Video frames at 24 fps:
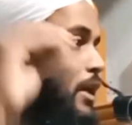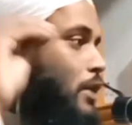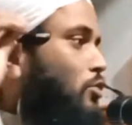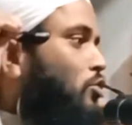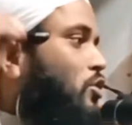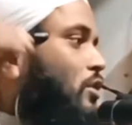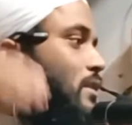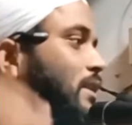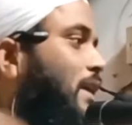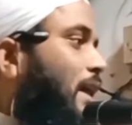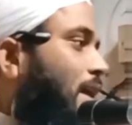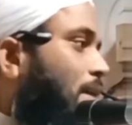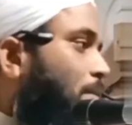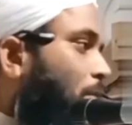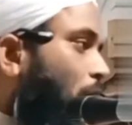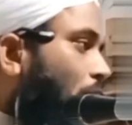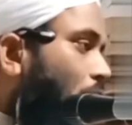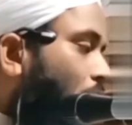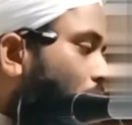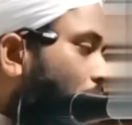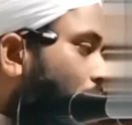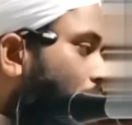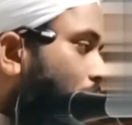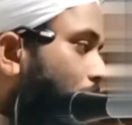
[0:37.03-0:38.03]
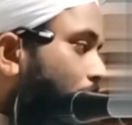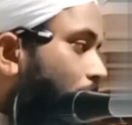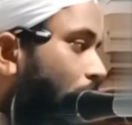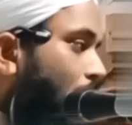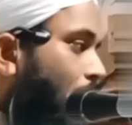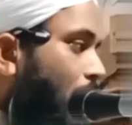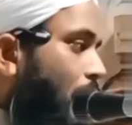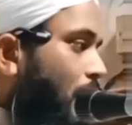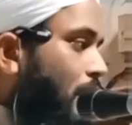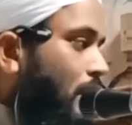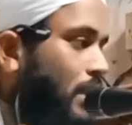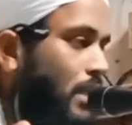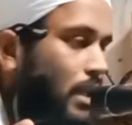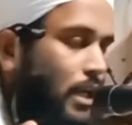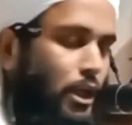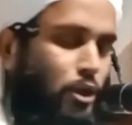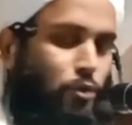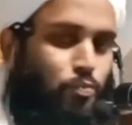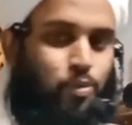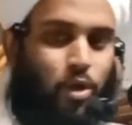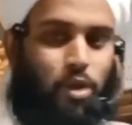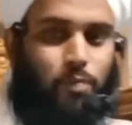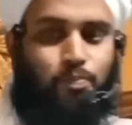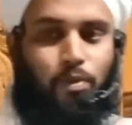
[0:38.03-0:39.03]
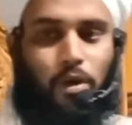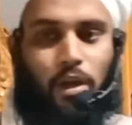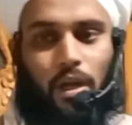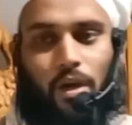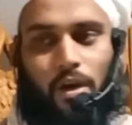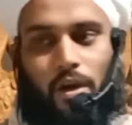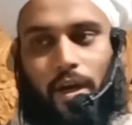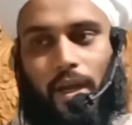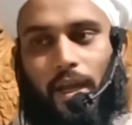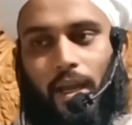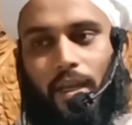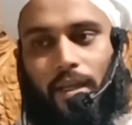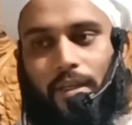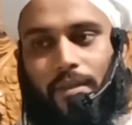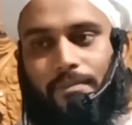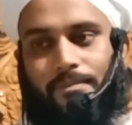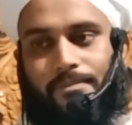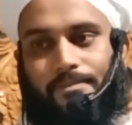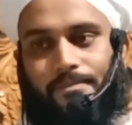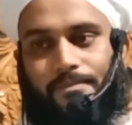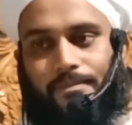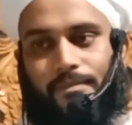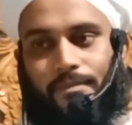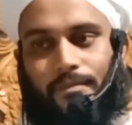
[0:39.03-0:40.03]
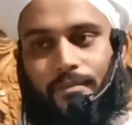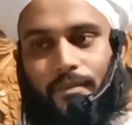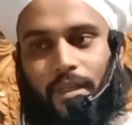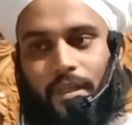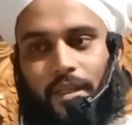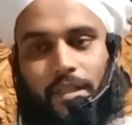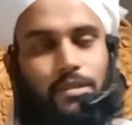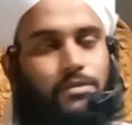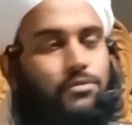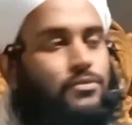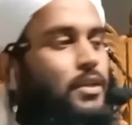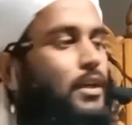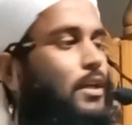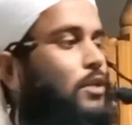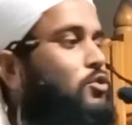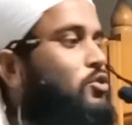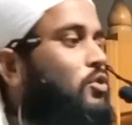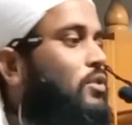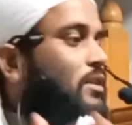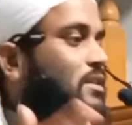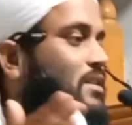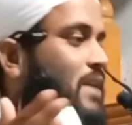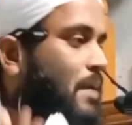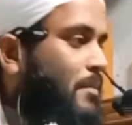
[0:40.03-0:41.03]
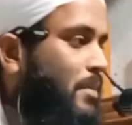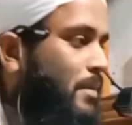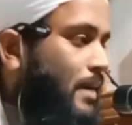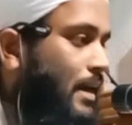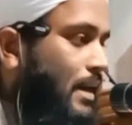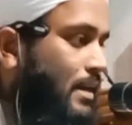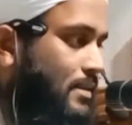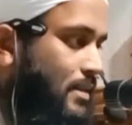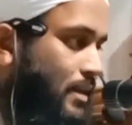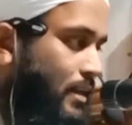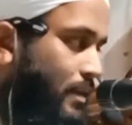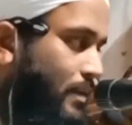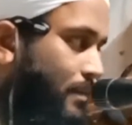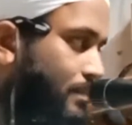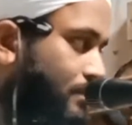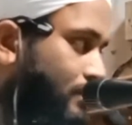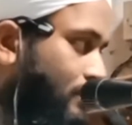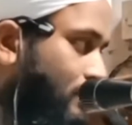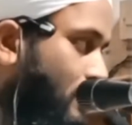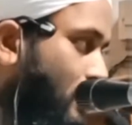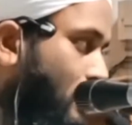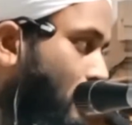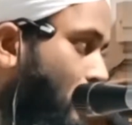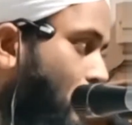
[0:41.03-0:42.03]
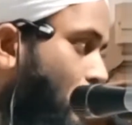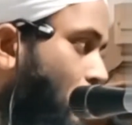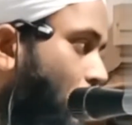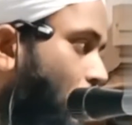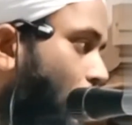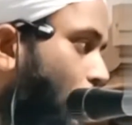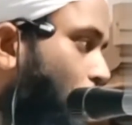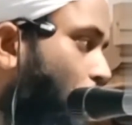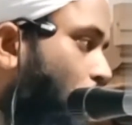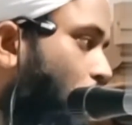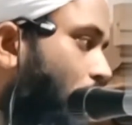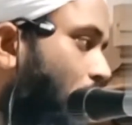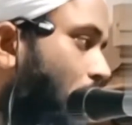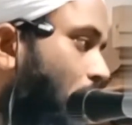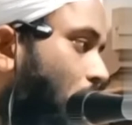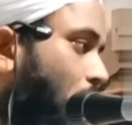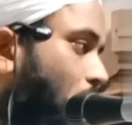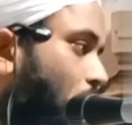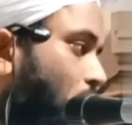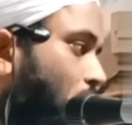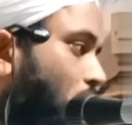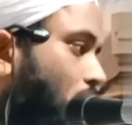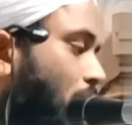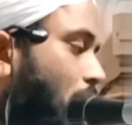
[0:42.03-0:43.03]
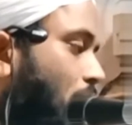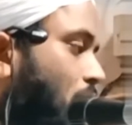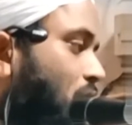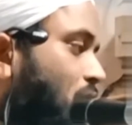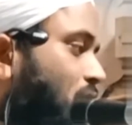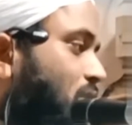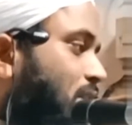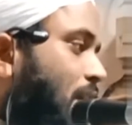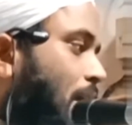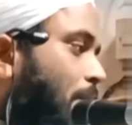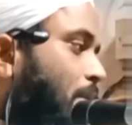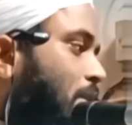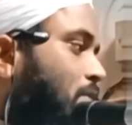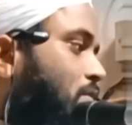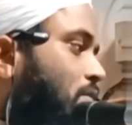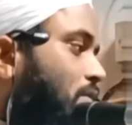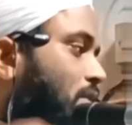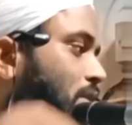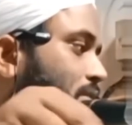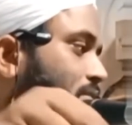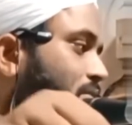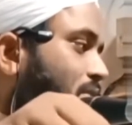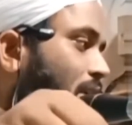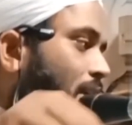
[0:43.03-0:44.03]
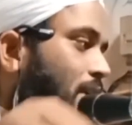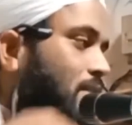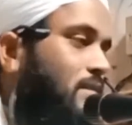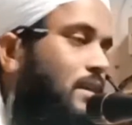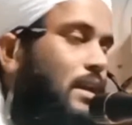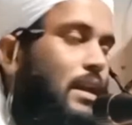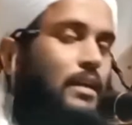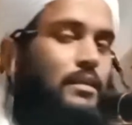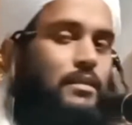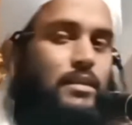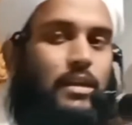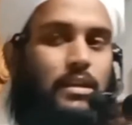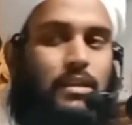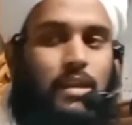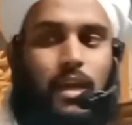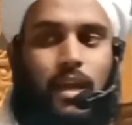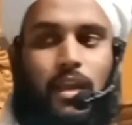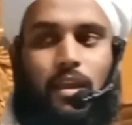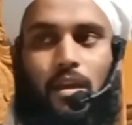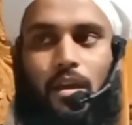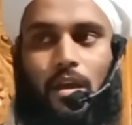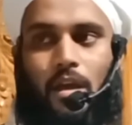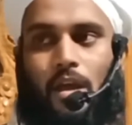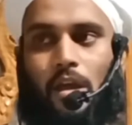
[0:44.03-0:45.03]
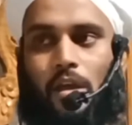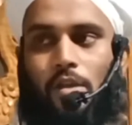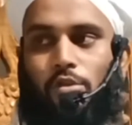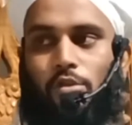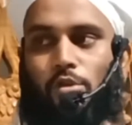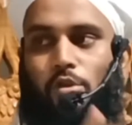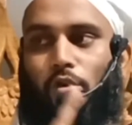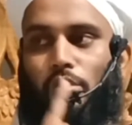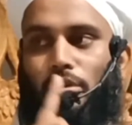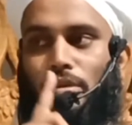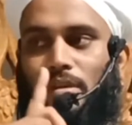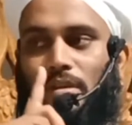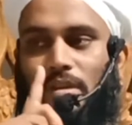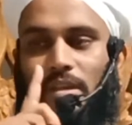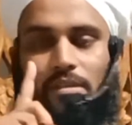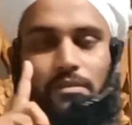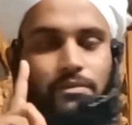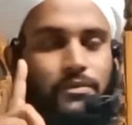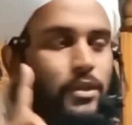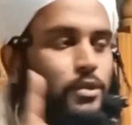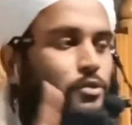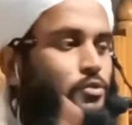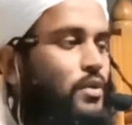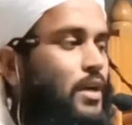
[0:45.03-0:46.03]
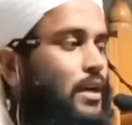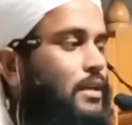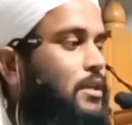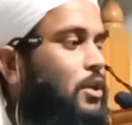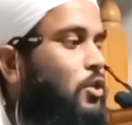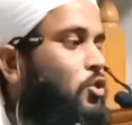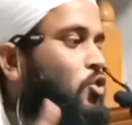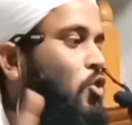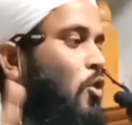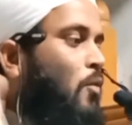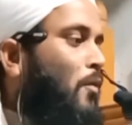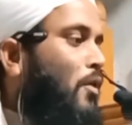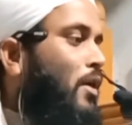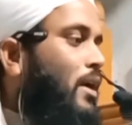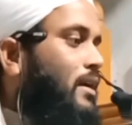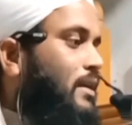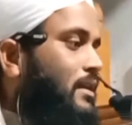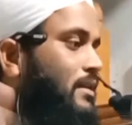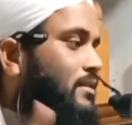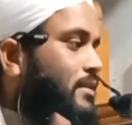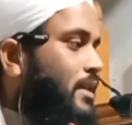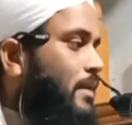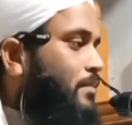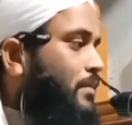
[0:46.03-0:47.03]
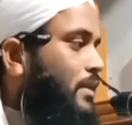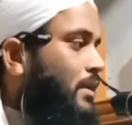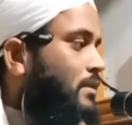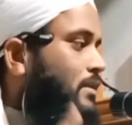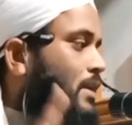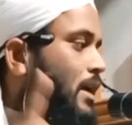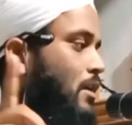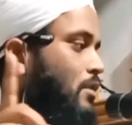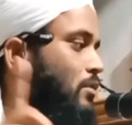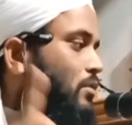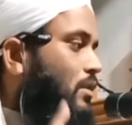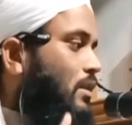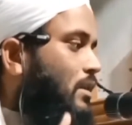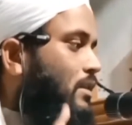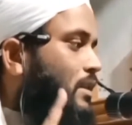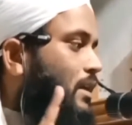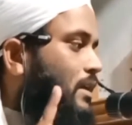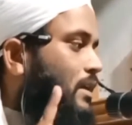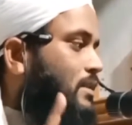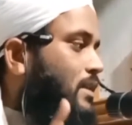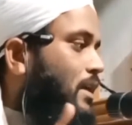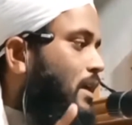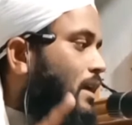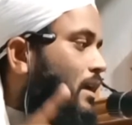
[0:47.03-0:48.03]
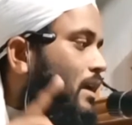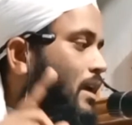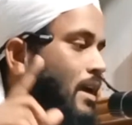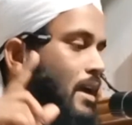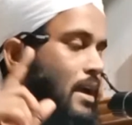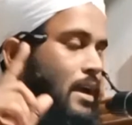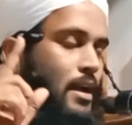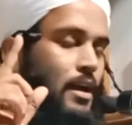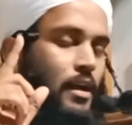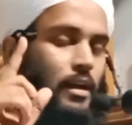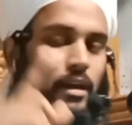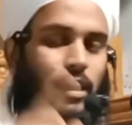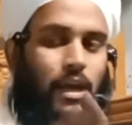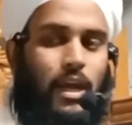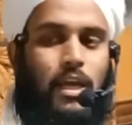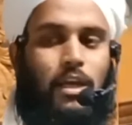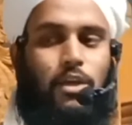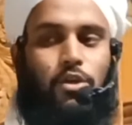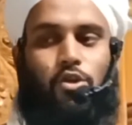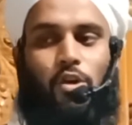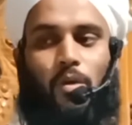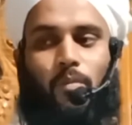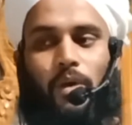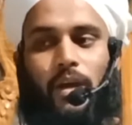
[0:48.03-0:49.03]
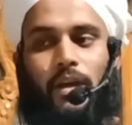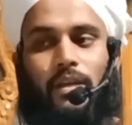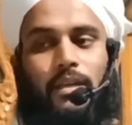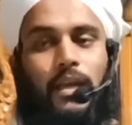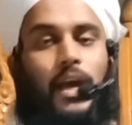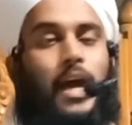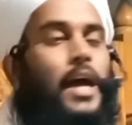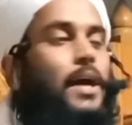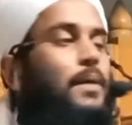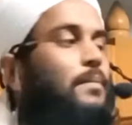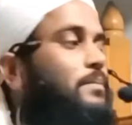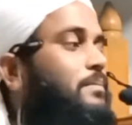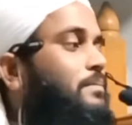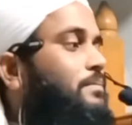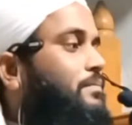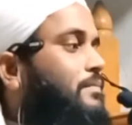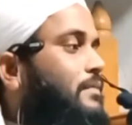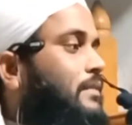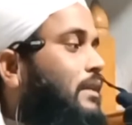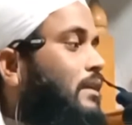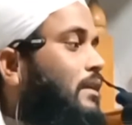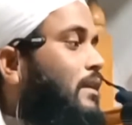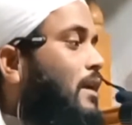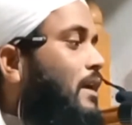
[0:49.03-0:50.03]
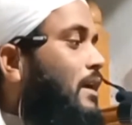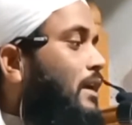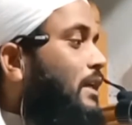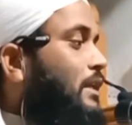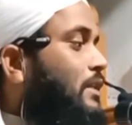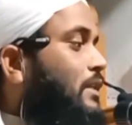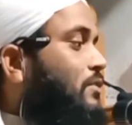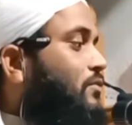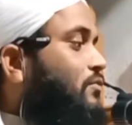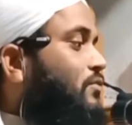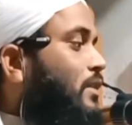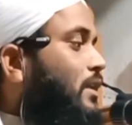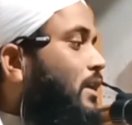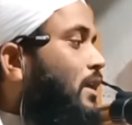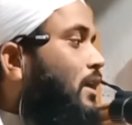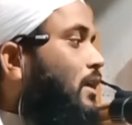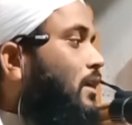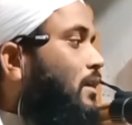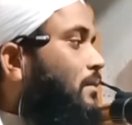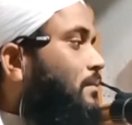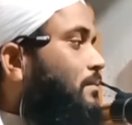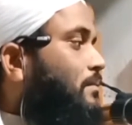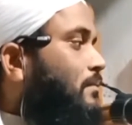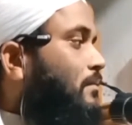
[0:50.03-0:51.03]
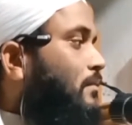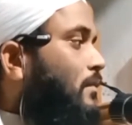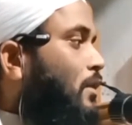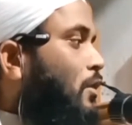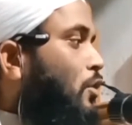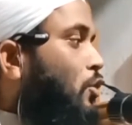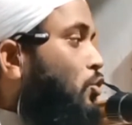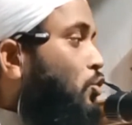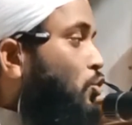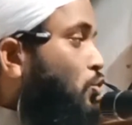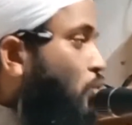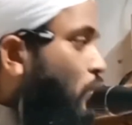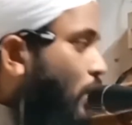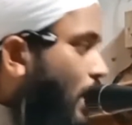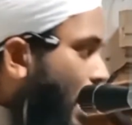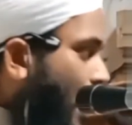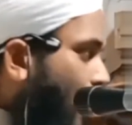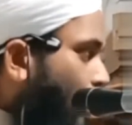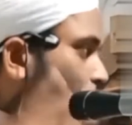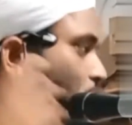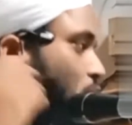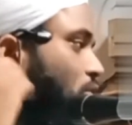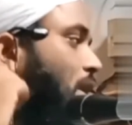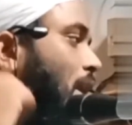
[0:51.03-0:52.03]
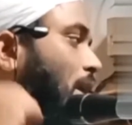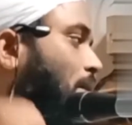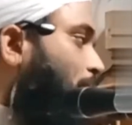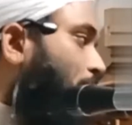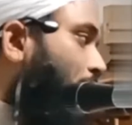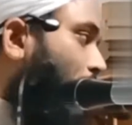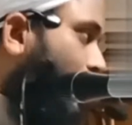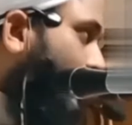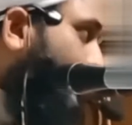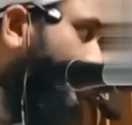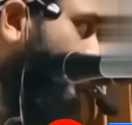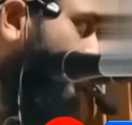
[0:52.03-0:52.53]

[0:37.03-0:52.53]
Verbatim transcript: ইদ্যত কাকে বলা হয় ইদ্যত বলা হয় স্ত্রীর যদি স্বামী মারা যায় অথবা কোনো কারণে স্বামী যদি স্ত্রীকে তালাক দিয়ে দেয় তখন নির্দিষ্ট একটা সময় ইসলাম নির্ধারণ করে দিয়েছে এই সময়টা স্ত্রী শোকাহত থাকবে